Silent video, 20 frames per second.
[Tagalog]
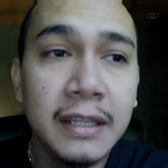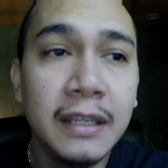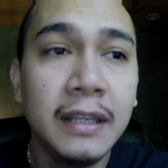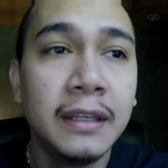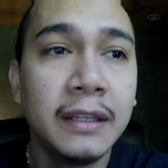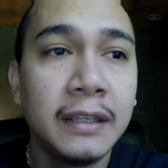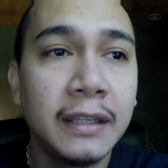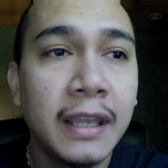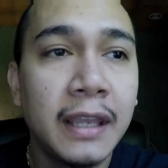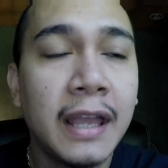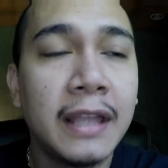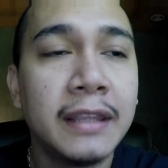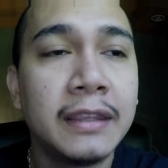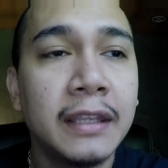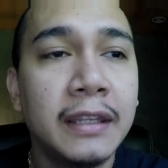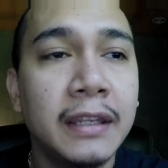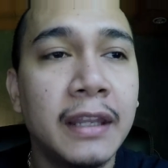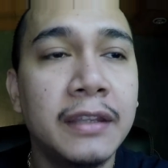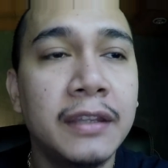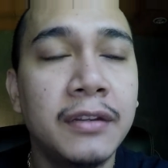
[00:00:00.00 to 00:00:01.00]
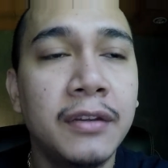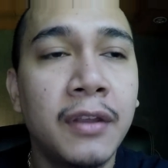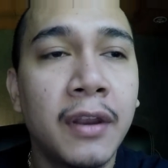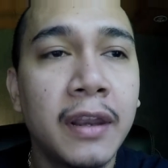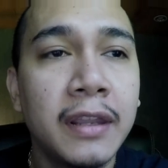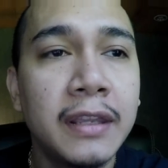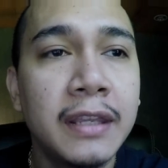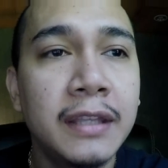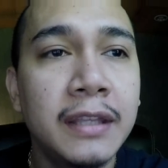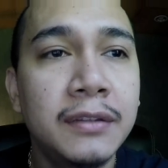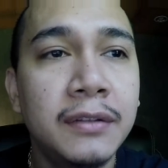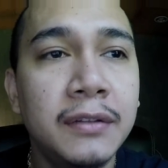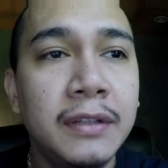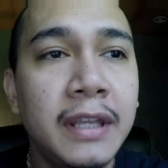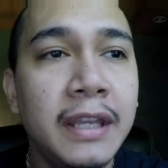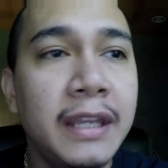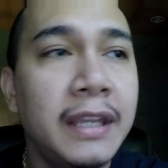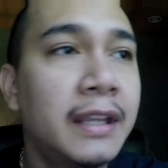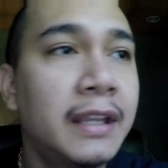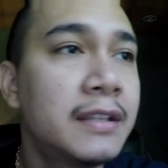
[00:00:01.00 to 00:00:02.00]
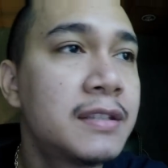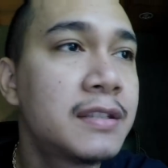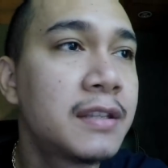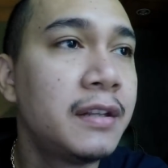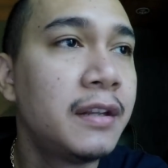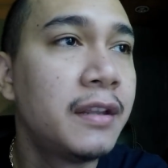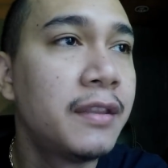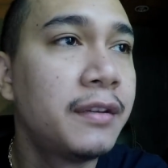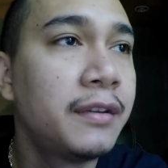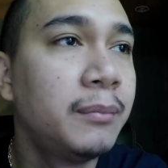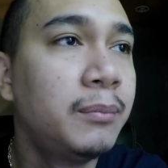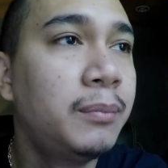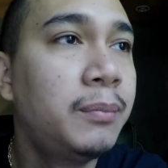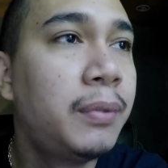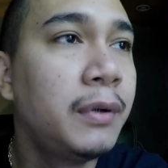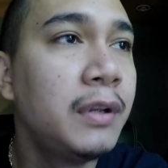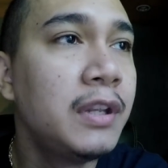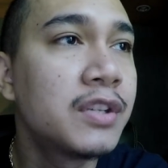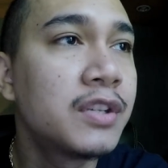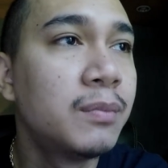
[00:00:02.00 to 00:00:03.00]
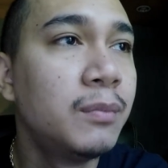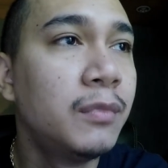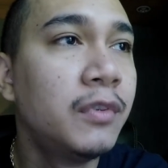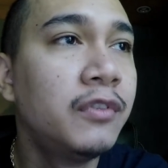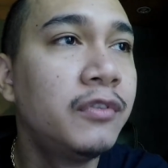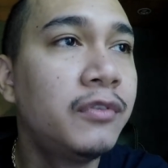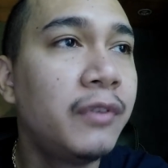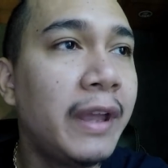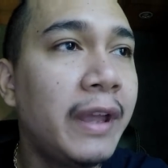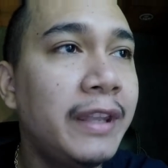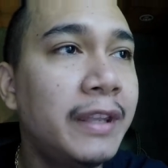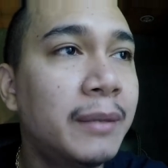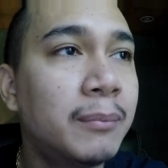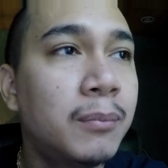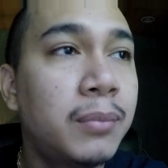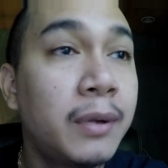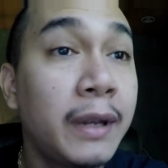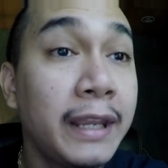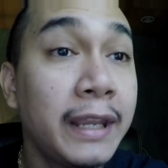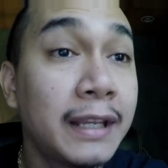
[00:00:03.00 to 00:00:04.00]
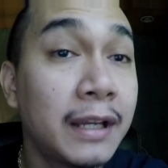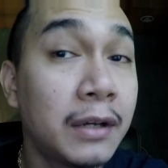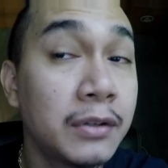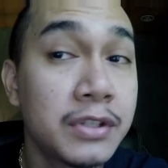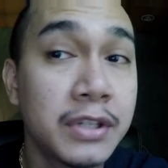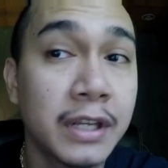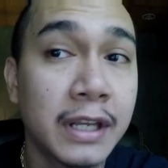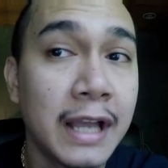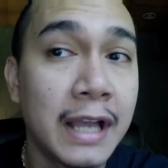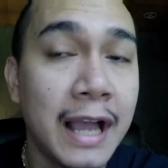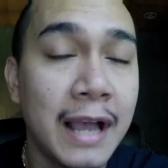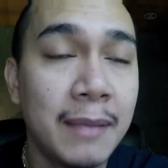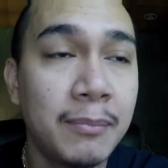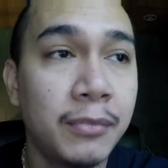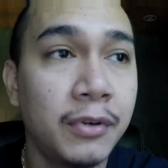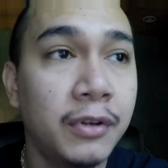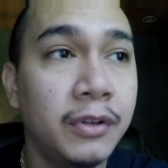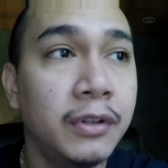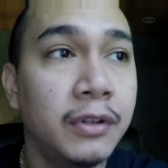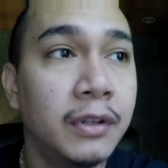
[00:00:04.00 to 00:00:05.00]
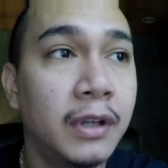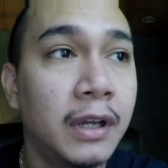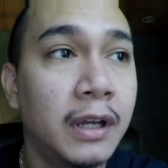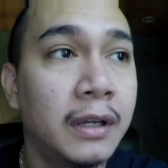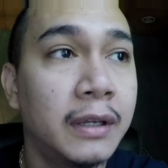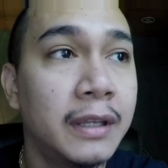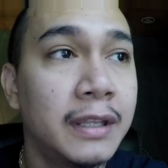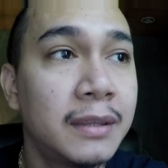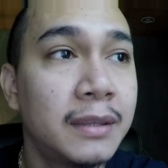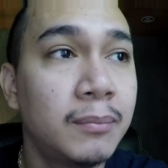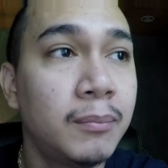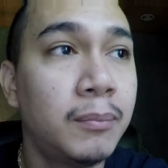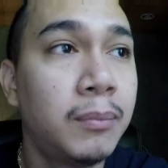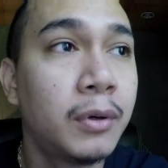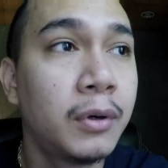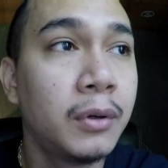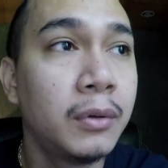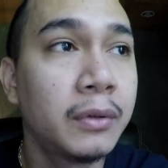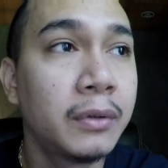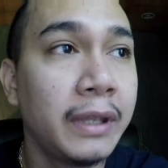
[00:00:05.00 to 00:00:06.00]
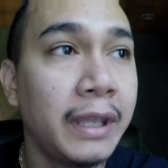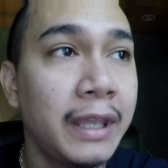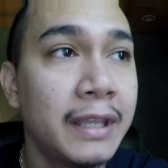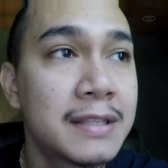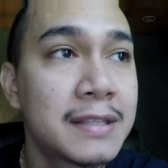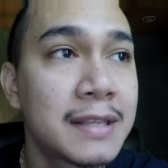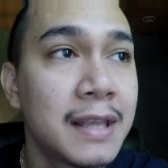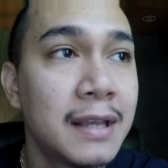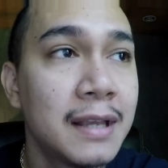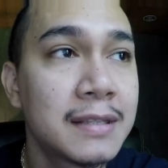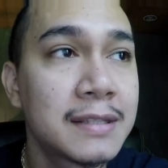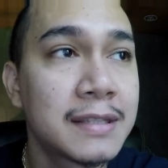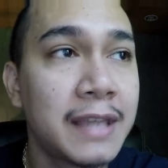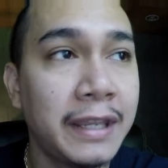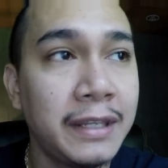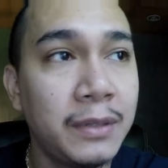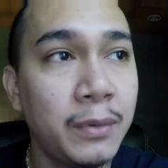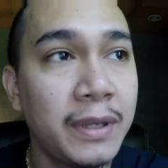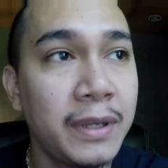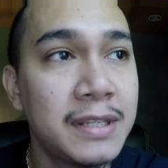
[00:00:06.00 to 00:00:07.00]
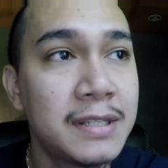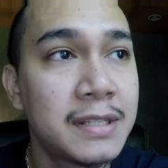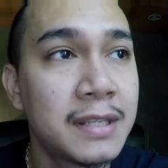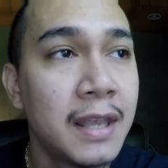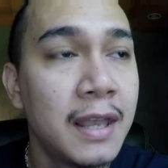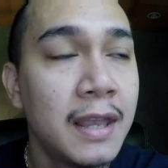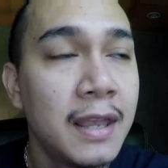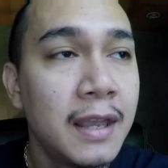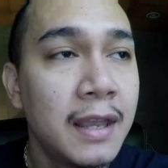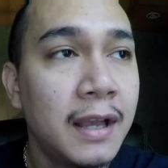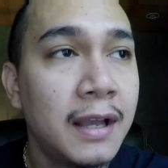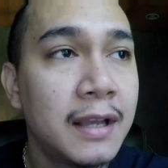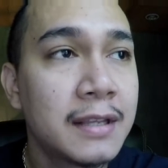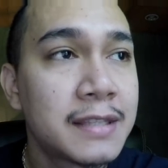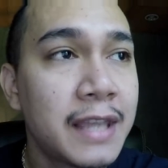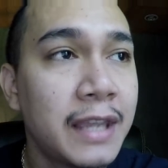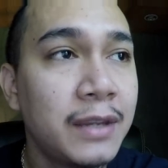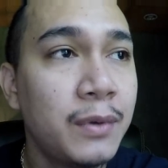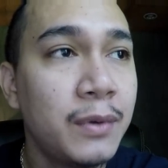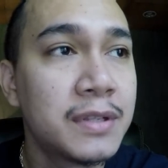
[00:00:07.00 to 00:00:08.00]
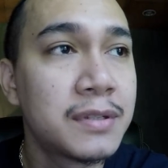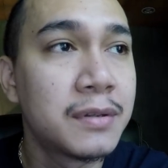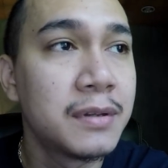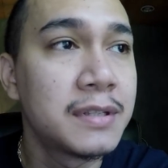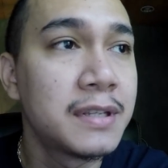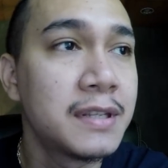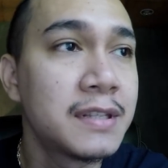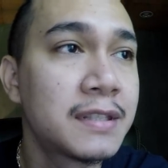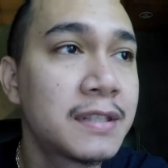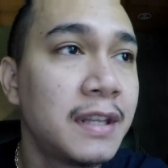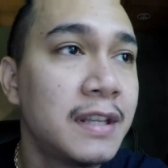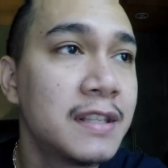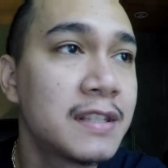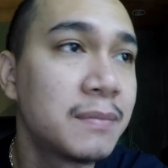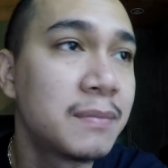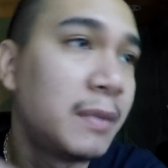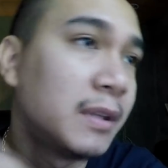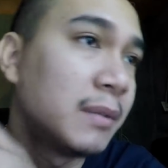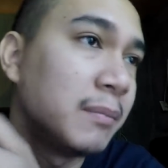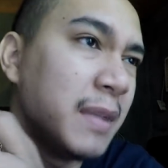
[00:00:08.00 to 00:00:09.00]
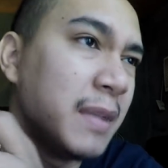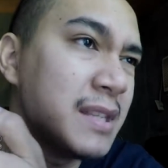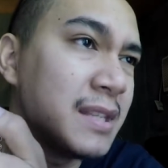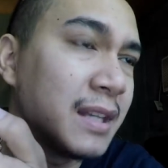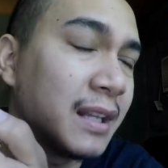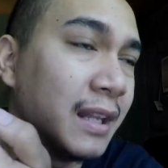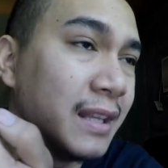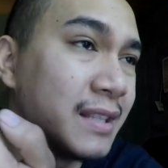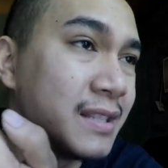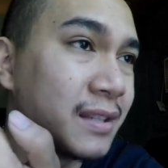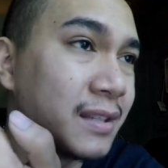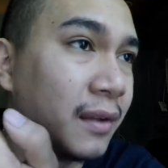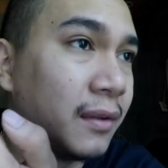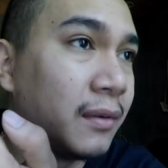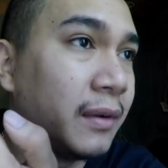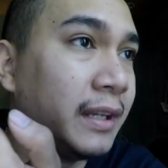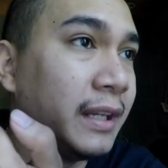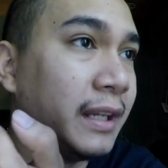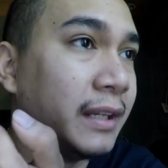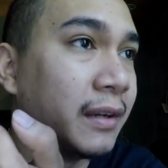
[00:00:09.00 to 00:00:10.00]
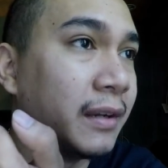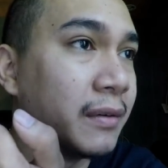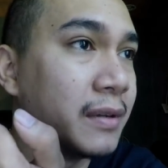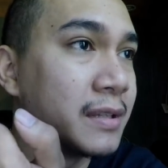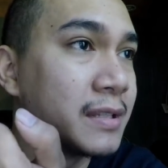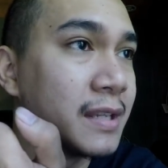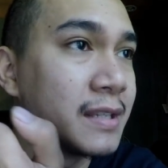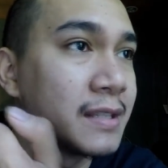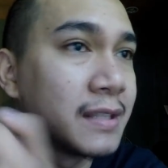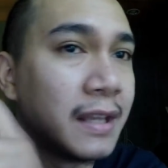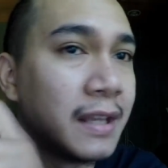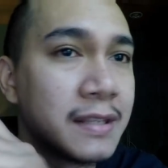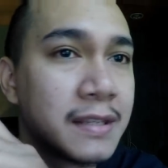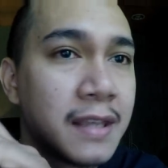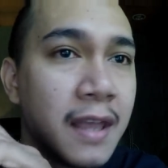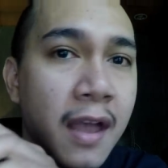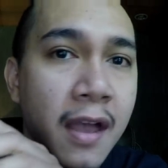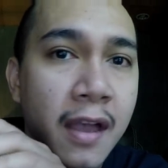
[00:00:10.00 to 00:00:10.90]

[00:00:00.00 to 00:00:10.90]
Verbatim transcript: yan, tingnan nyo rin yan today. It's another bullish move and a breakout siya kahapon. Uh, it broke its sideways uh, sideways resistance but basically it's already in a resistance.